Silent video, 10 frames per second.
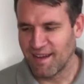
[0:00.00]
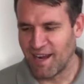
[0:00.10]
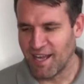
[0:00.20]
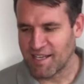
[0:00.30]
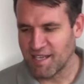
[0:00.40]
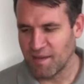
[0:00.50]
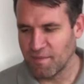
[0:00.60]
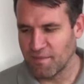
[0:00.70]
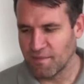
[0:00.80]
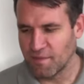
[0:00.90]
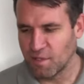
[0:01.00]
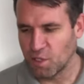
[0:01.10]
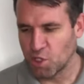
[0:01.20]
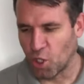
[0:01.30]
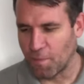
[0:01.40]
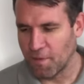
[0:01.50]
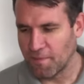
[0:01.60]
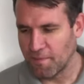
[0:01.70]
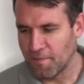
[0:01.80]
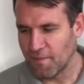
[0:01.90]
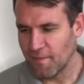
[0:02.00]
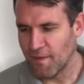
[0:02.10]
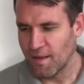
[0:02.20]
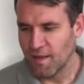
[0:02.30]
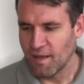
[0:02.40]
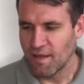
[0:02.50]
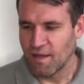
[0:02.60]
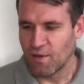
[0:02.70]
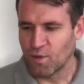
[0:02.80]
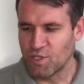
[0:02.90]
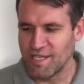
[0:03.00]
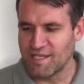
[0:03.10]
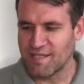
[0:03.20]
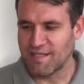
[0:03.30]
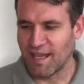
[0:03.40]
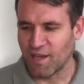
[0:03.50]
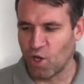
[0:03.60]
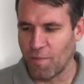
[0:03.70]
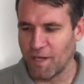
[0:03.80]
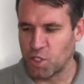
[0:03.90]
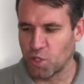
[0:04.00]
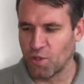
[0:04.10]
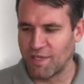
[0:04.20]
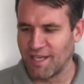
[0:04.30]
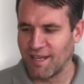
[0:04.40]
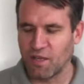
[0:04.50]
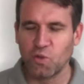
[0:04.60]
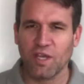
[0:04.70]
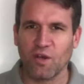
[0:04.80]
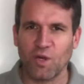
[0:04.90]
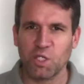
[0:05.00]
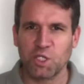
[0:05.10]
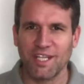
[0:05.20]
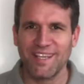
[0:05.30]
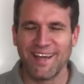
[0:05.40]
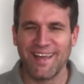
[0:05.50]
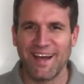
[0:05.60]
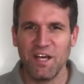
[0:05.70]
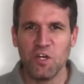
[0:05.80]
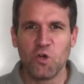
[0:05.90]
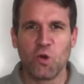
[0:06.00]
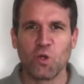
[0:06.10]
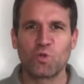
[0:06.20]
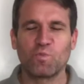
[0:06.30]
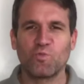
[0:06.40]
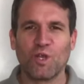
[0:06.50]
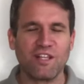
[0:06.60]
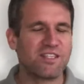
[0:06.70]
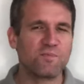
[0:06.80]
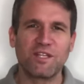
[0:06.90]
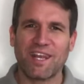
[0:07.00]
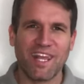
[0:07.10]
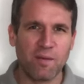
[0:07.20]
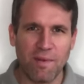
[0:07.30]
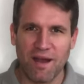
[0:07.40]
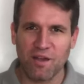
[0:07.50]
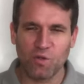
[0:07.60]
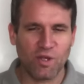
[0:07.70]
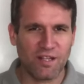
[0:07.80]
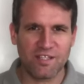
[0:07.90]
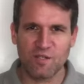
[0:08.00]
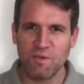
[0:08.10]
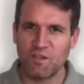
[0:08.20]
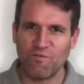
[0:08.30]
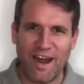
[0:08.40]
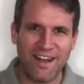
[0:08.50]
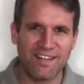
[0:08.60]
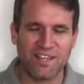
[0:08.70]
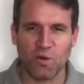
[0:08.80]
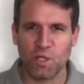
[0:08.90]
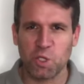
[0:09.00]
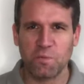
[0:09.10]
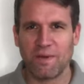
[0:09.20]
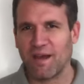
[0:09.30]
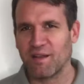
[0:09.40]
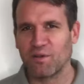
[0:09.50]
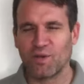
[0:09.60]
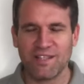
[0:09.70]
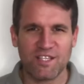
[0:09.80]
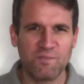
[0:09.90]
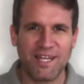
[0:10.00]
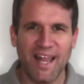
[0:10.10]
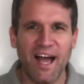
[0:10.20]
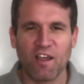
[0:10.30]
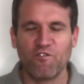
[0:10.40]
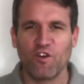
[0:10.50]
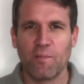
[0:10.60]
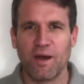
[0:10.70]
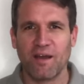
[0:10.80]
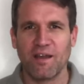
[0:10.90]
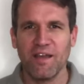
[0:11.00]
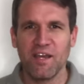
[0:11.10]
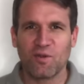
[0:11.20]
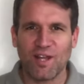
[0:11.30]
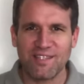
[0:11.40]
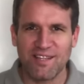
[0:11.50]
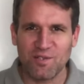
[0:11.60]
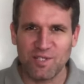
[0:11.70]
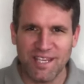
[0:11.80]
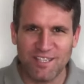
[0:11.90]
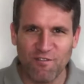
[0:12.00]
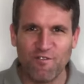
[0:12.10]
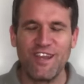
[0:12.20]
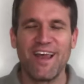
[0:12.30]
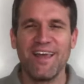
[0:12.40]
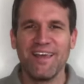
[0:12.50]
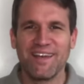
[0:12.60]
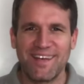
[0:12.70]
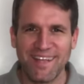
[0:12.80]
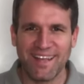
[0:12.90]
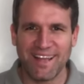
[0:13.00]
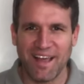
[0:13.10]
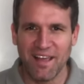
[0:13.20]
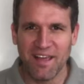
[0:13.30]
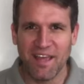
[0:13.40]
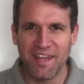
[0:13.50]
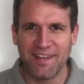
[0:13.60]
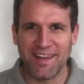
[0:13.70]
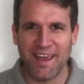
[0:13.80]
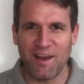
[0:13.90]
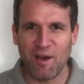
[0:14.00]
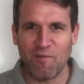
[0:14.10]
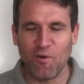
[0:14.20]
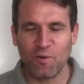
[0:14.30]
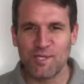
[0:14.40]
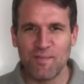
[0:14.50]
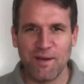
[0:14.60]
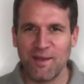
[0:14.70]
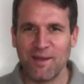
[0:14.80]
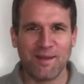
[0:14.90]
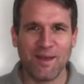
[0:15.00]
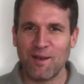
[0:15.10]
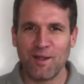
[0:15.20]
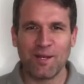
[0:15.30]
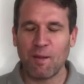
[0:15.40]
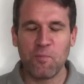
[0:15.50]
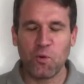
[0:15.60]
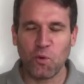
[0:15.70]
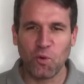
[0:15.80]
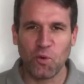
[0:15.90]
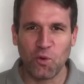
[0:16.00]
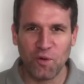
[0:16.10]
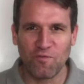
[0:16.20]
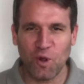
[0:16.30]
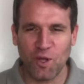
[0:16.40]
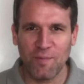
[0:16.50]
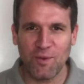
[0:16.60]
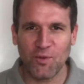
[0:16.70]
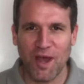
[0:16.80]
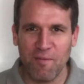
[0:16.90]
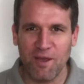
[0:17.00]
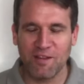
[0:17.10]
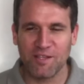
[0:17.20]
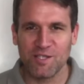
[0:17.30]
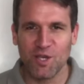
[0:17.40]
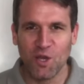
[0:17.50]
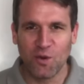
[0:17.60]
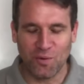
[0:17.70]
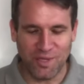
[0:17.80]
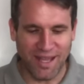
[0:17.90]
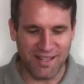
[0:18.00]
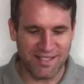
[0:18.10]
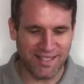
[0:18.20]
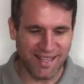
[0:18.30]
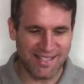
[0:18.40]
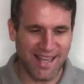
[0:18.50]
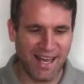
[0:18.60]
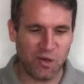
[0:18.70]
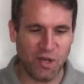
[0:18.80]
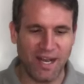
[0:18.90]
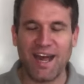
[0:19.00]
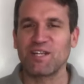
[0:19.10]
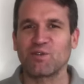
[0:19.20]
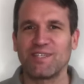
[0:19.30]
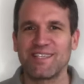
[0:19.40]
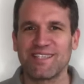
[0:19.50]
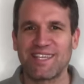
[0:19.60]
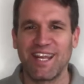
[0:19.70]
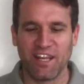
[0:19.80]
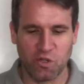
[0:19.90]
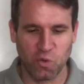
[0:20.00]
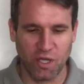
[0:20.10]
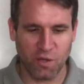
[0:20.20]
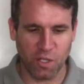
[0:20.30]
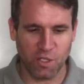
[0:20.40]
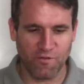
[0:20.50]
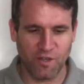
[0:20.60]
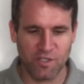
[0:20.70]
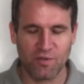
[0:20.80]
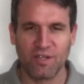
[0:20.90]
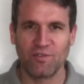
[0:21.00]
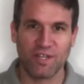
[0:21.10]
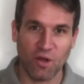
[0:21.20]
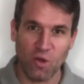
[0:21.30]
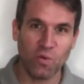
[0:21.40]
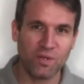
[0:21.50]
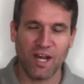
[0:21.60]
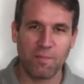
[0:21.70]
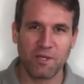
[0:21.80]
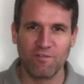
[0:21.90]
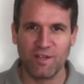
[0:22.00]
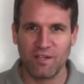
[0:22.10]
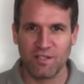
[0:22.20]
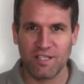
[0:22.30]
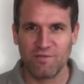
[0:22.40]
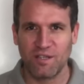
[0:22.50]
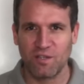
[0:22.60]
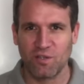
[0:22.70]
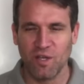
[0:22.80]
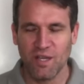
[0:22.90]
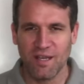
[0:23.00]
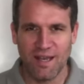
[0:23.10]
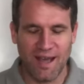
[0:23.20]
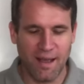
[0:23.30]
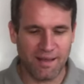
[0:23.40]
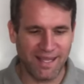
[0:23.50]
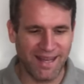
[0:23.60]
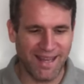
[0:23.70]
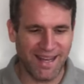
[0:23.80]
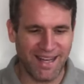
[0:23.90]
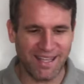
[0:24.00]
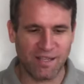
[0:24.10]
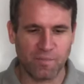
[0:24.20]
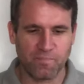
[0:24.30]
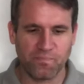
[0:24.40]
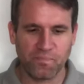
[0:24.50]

Alexa, stopp. Und du siehst, dann kommen schon die Naturgeräusche hierher und du kannst das mit Regen machen, du kannst das mit Waldgeräuschen machen, du kannst das mit Lagerfeuer machen, du kannst also sehr, sehr viele Dinge da in dein Wohnzimmer, in dein, in dein Büro holen, wo auch immer du arbeitest und kannst dir das anhören. Also dieses Skill Naturgeräusche findest du natürlich auch unterhalb den Video, des Video äh, den Link.